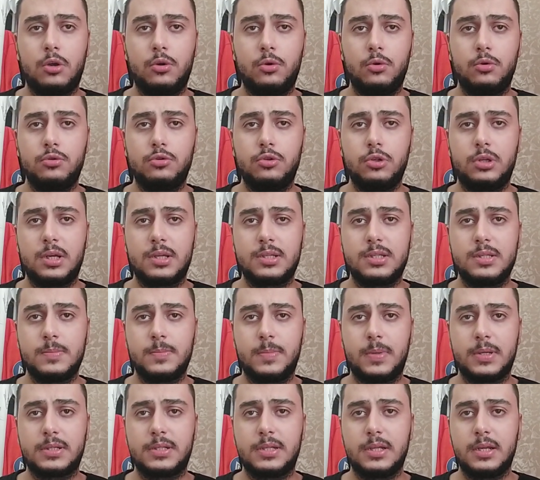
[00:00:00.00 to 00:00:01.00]
an oyuncu
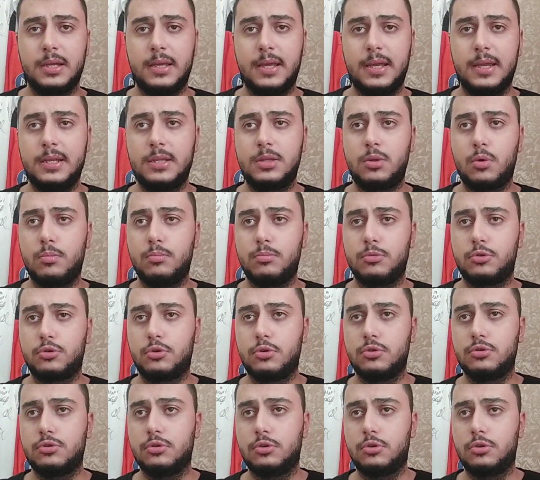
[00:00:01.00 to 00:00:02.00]
Kasımpaşa'ya geri
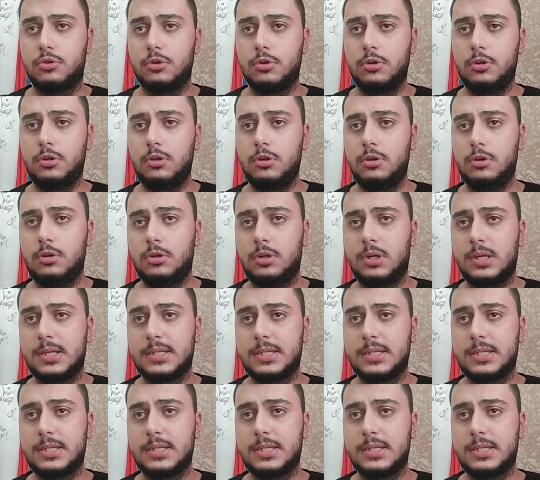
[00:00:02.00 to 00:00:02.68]
dönmüş gözüküyor.